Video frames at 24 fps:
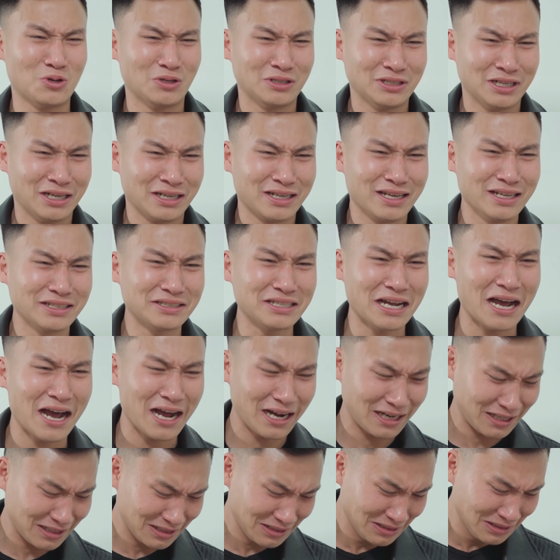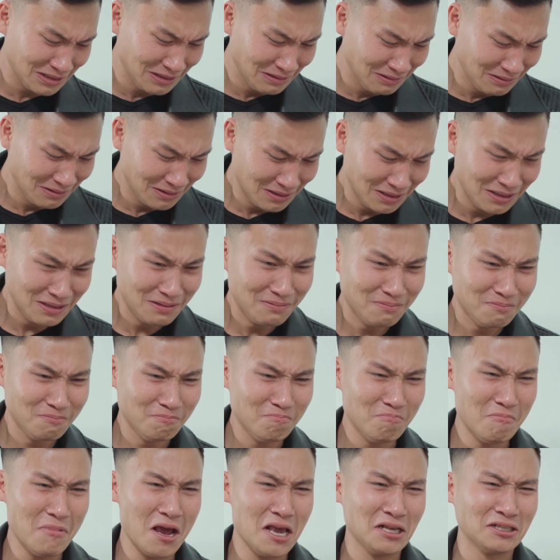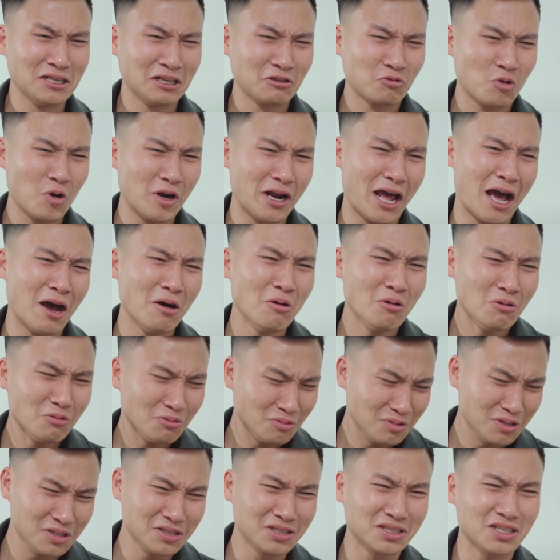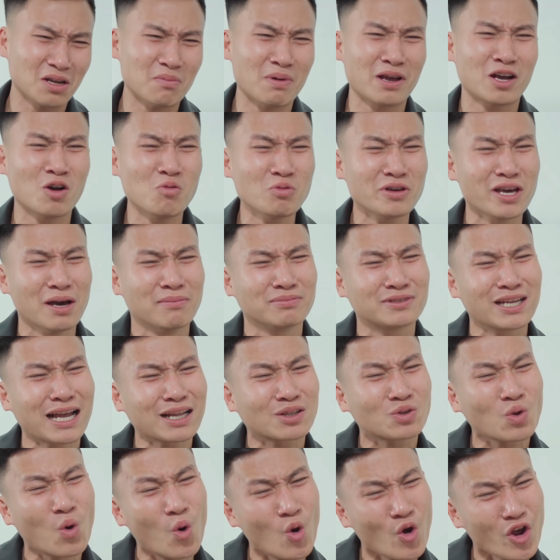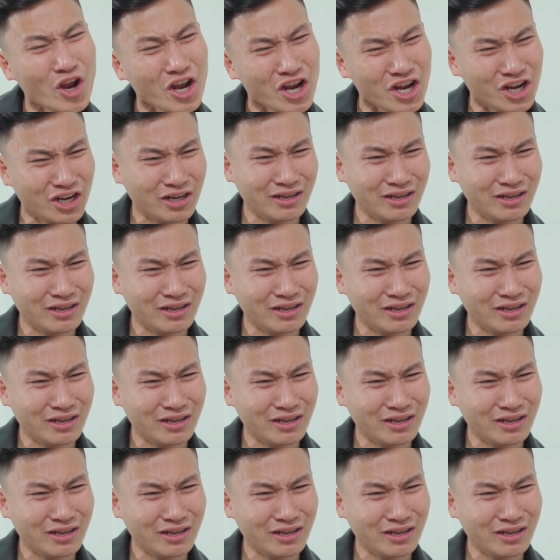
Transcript: Còn ở nghĩa trang Mày giật quần áo Sao mày không kiểm tra túi